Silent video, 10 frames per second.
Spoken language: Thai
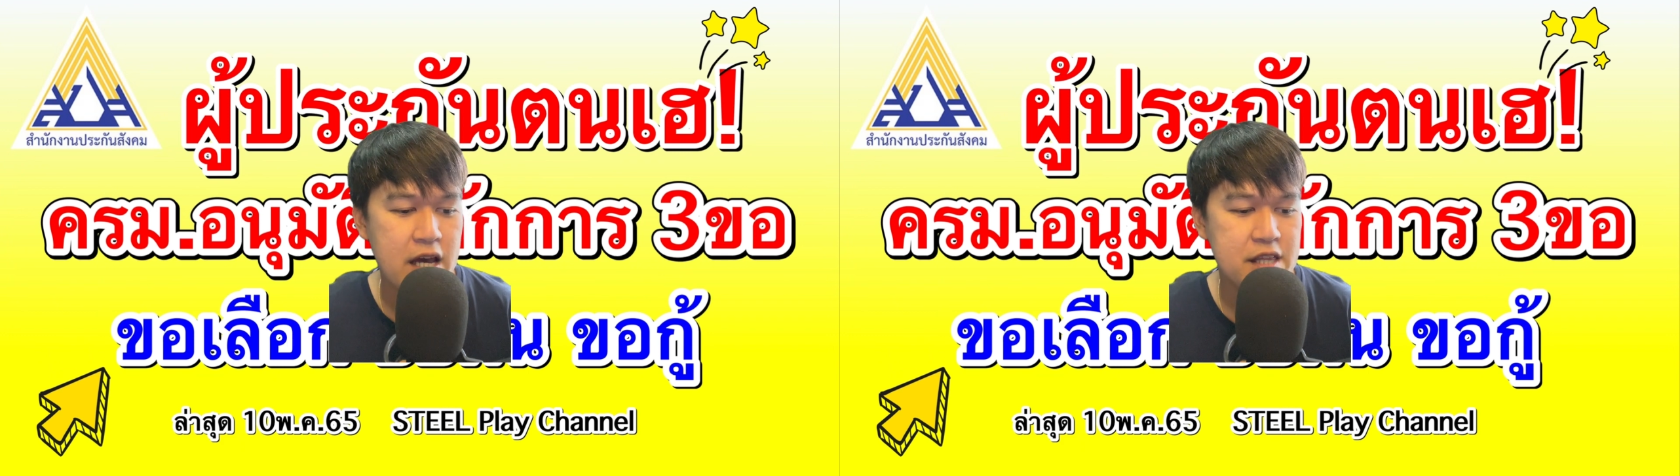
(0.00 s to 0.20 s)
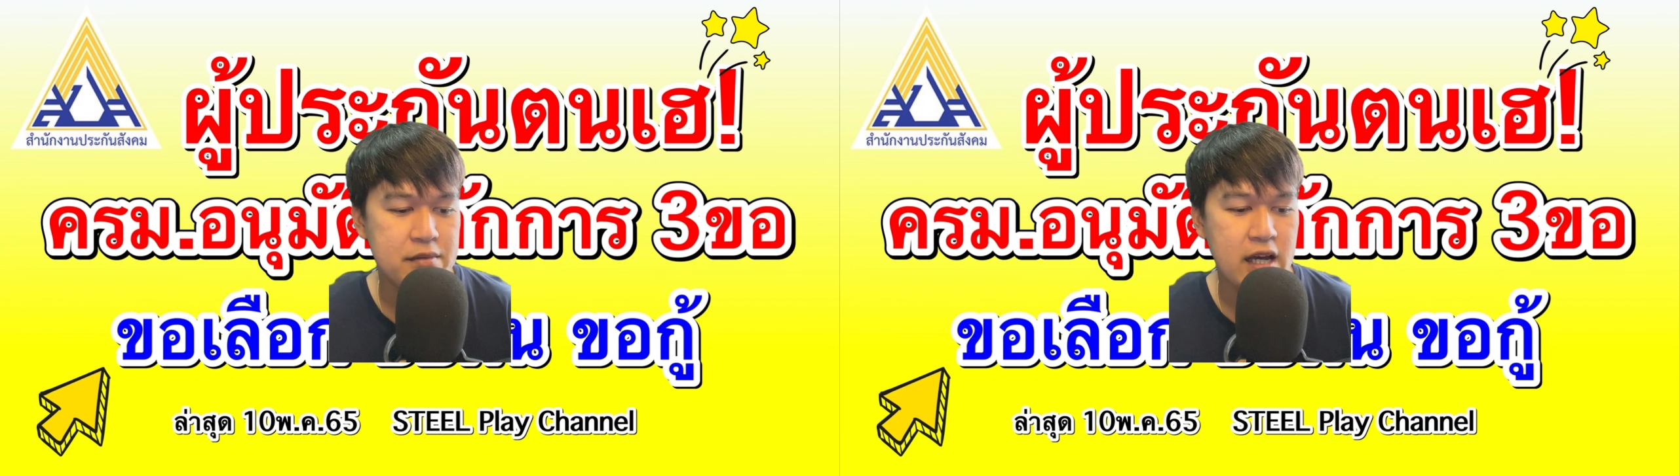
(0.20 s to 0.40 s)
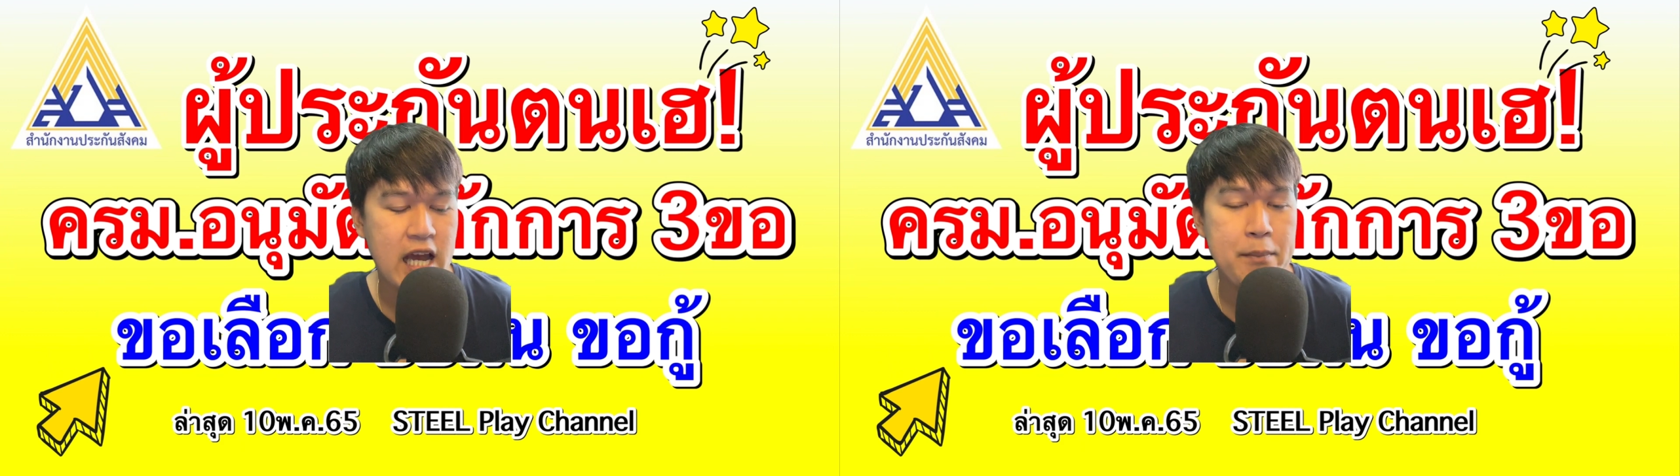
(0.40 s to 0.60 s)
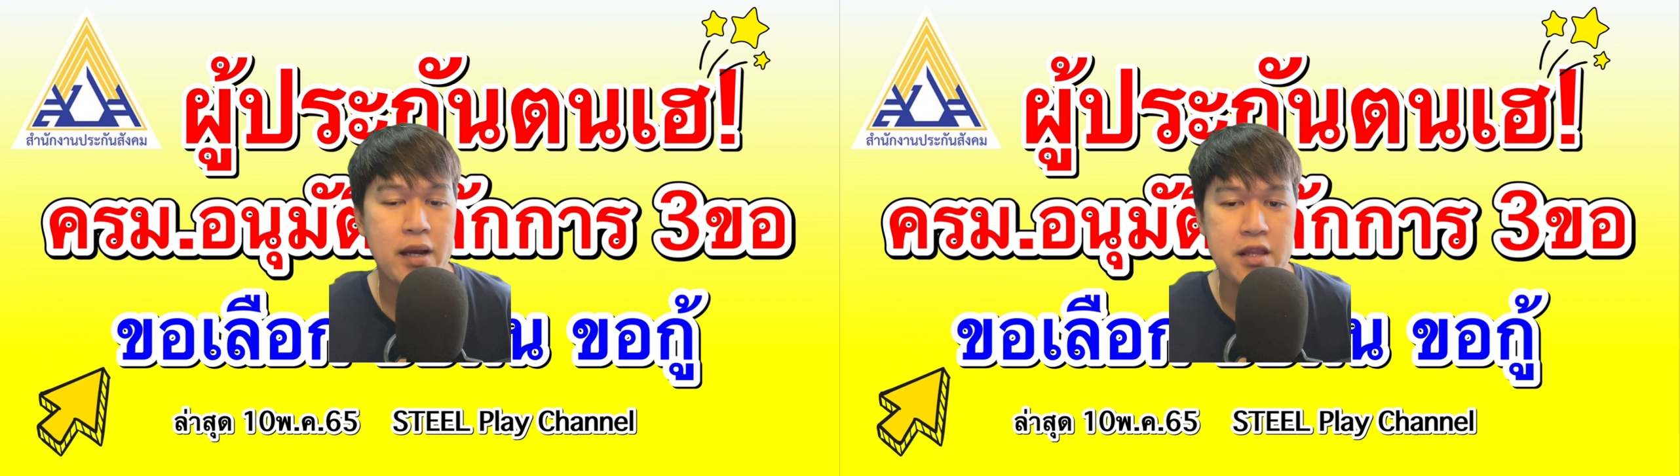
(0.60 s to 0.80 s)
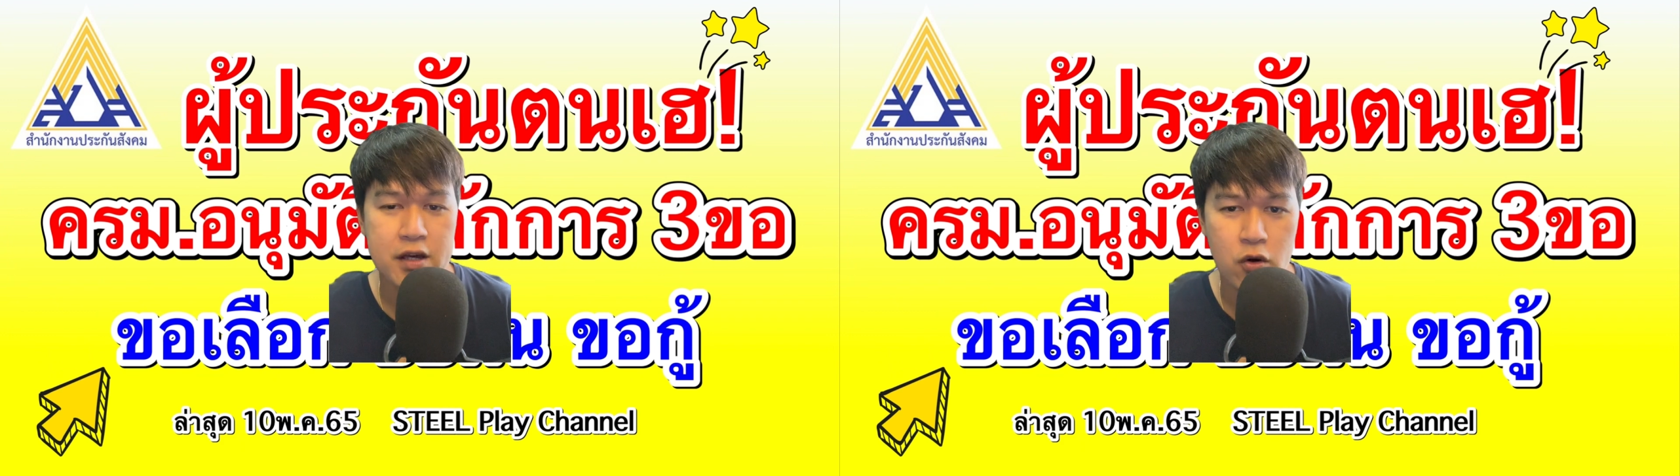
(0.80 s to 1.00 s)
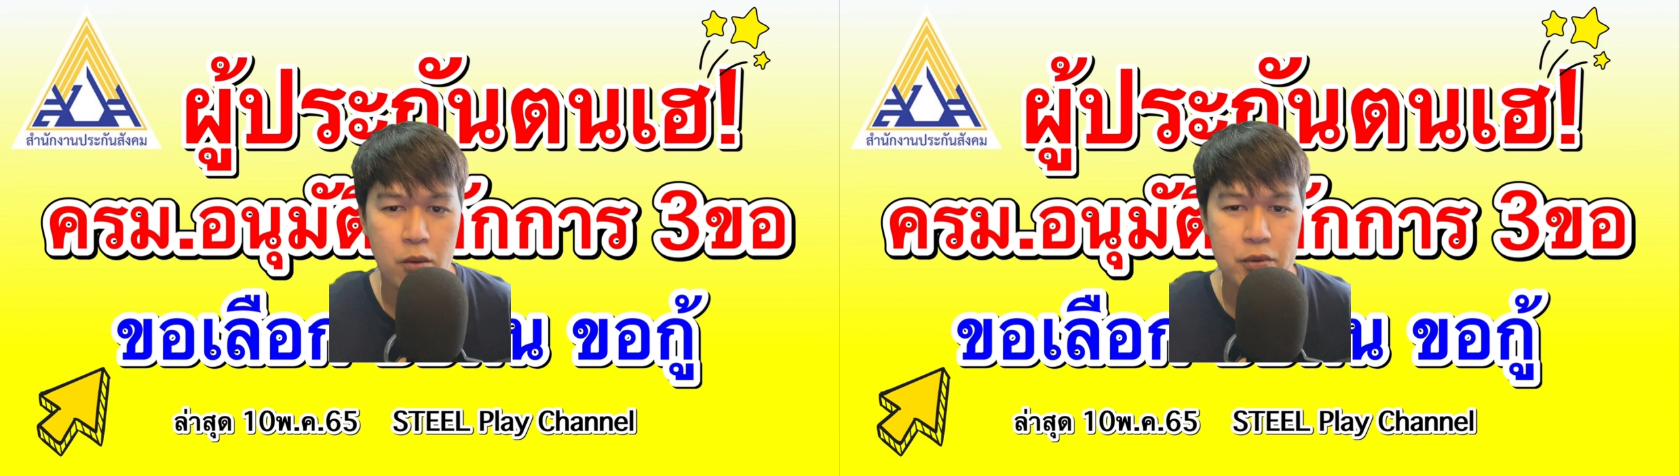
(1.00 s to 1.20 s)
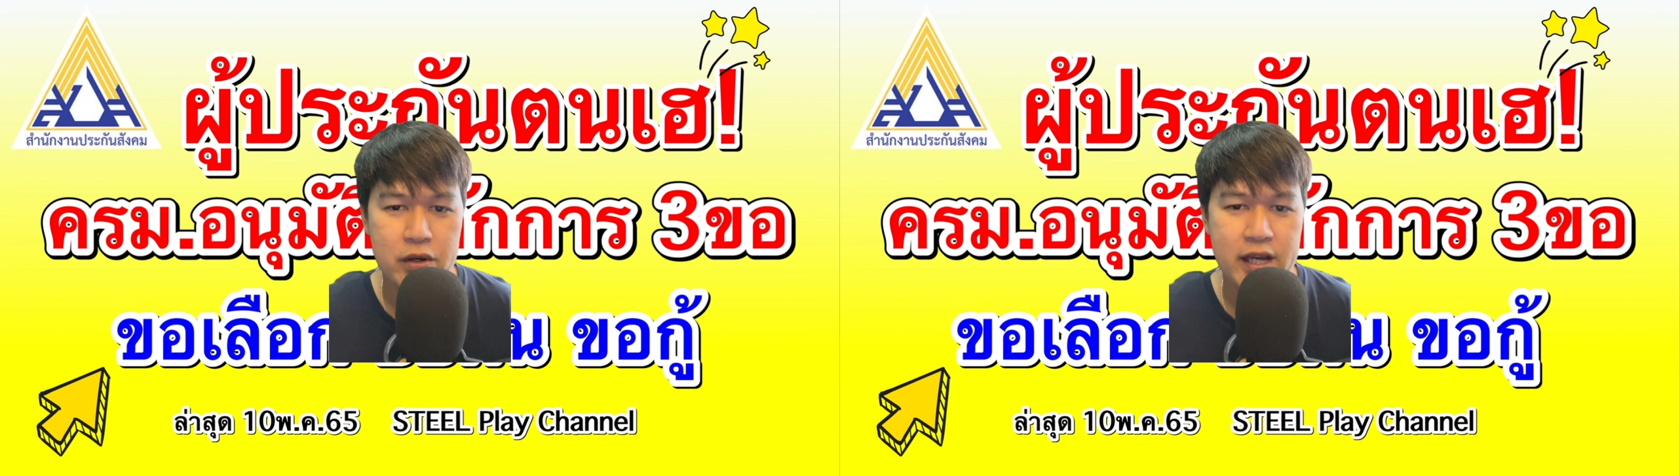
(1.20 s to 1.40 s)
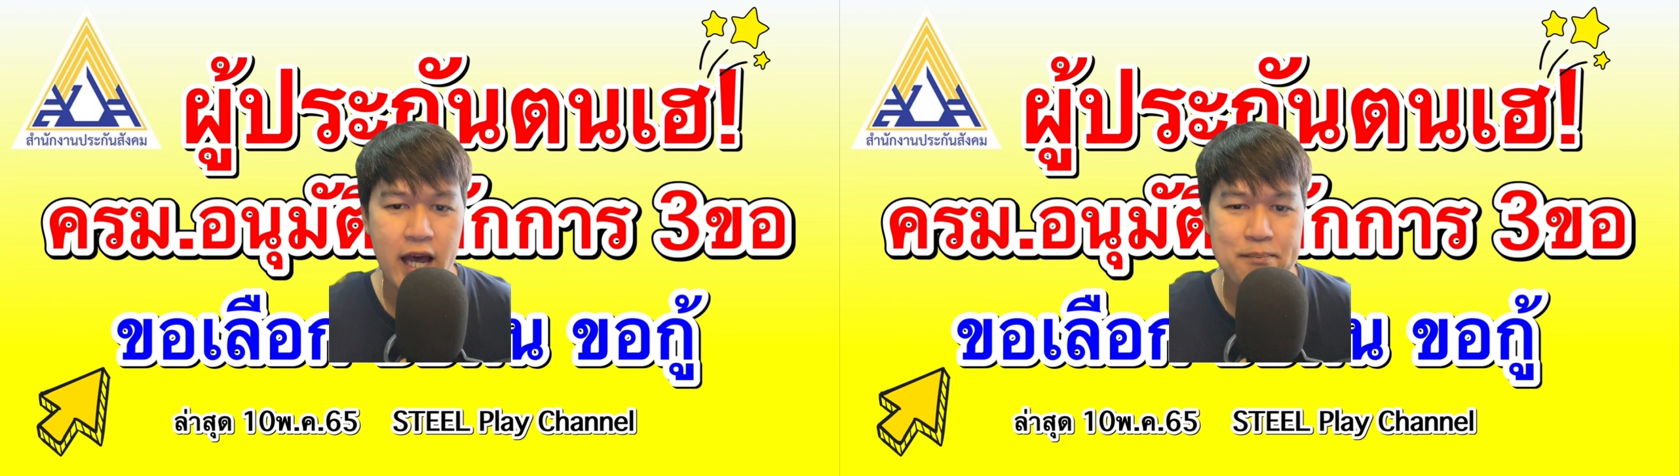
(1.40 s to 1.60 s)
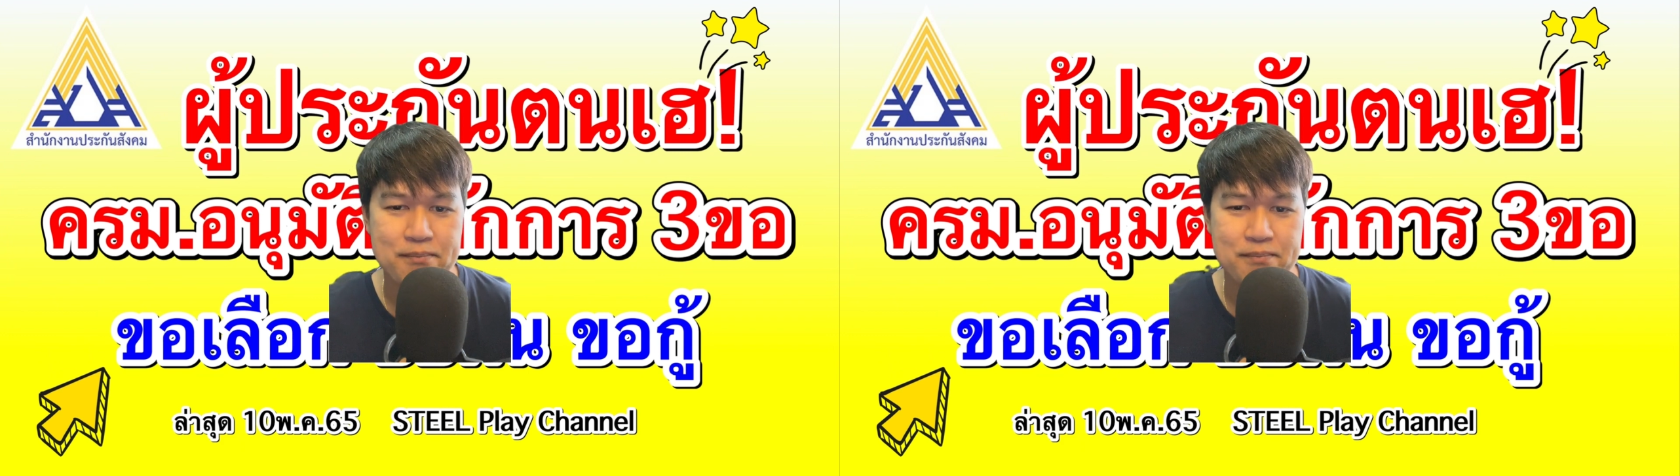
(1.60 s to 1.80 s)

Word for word: ต์สำนักงงานประกันสังคมด้วยนะครับ